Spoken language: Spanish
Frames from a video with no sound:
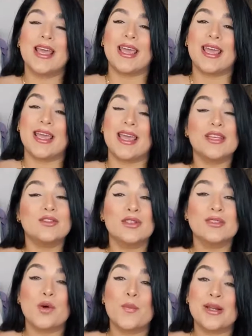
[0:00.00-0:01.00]
Eh, eso
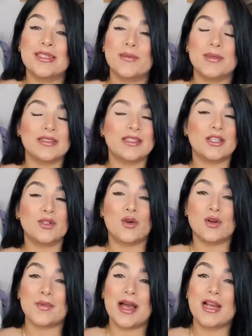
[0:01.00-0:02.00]
es completamente
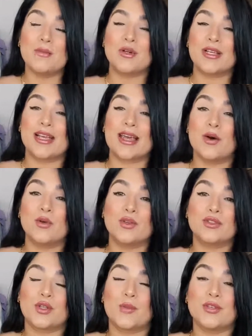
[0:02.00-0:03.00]
normal porque cada
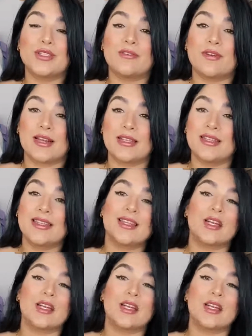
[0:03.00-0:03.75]
uno somos diferentes,